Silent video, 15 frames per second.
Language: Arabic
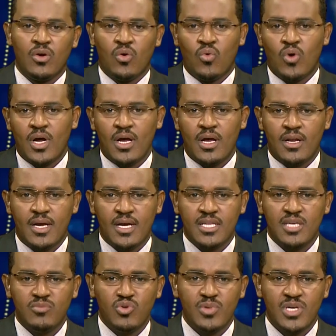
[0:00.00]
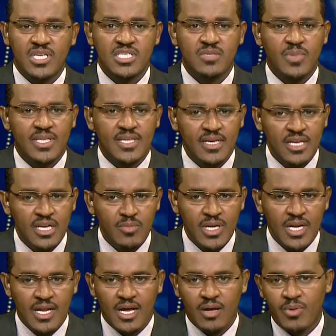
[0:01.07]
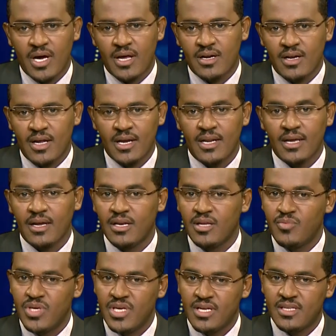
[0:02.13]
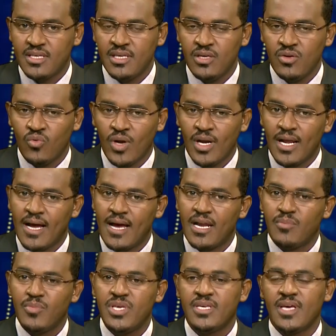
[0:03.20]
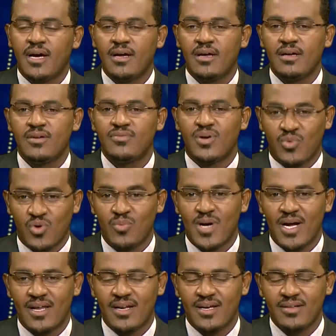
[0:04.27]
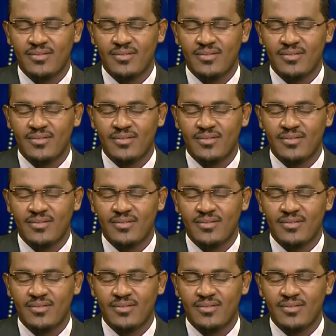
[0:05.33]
ونختم بحزمتين من الأخبار الإقليمية والعالمية فابقوا معنا